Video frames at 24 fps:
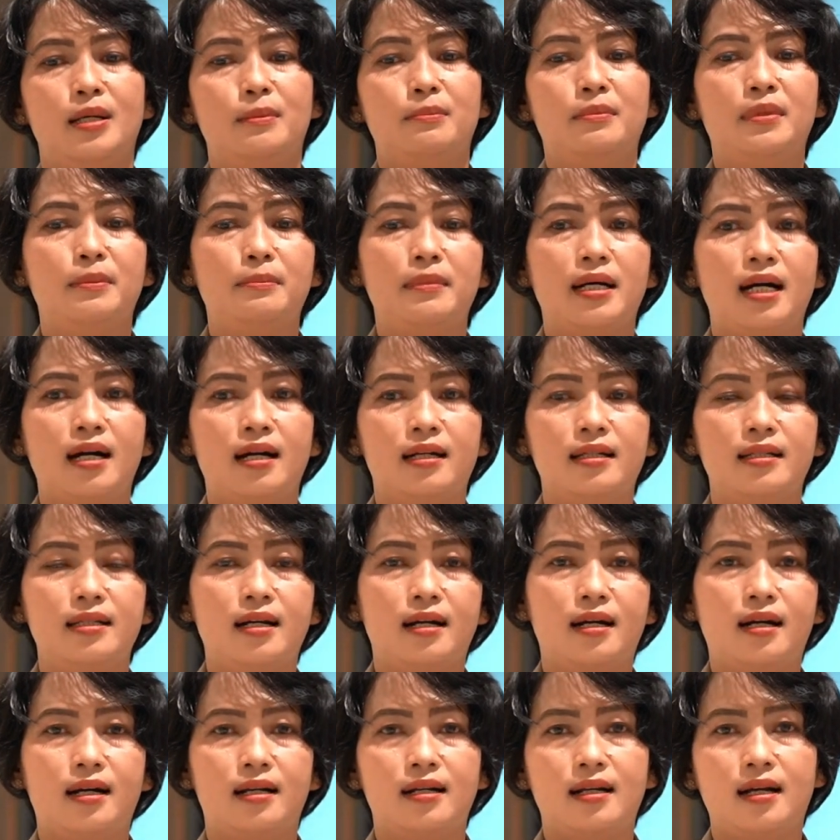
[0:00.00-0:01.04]

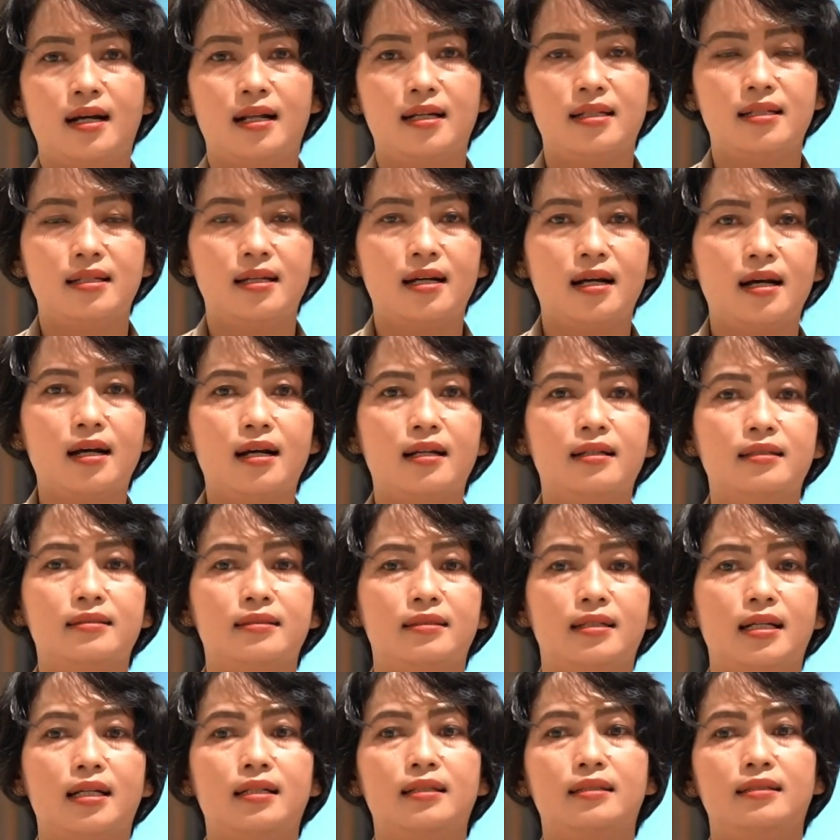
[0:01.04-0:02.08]
membahagiakan kalian
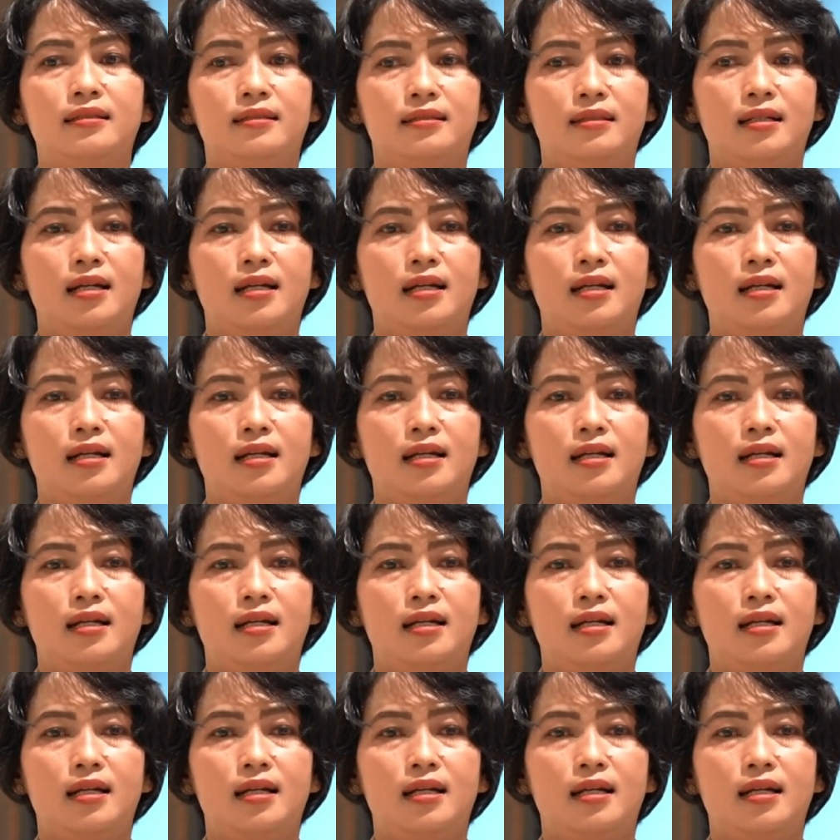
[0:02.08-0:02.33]
dan